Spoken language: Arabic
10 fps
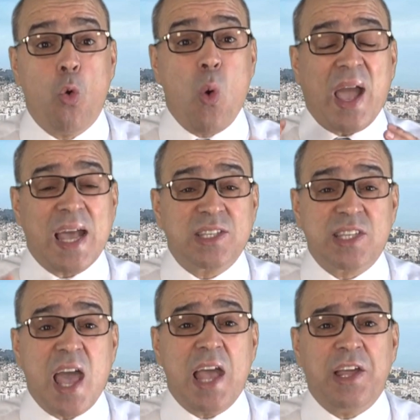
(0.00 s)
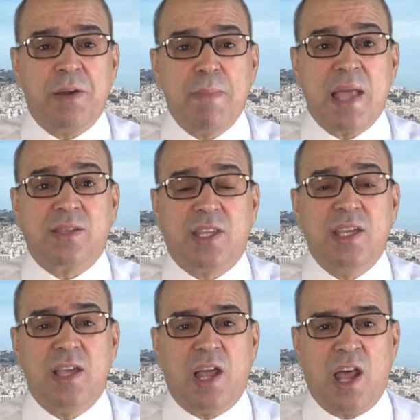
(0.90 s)
وخسائر
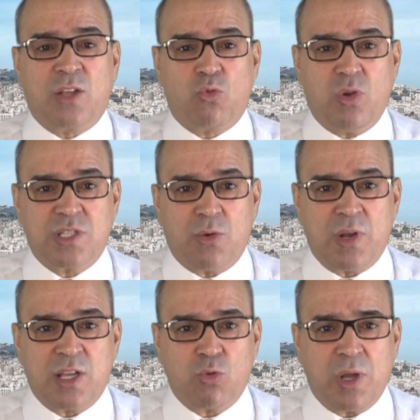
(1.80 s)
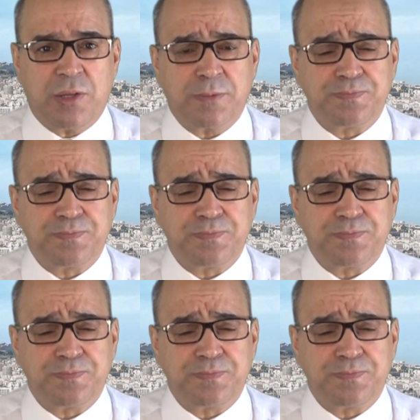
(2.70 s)
مادية لا تحصى ولا تعد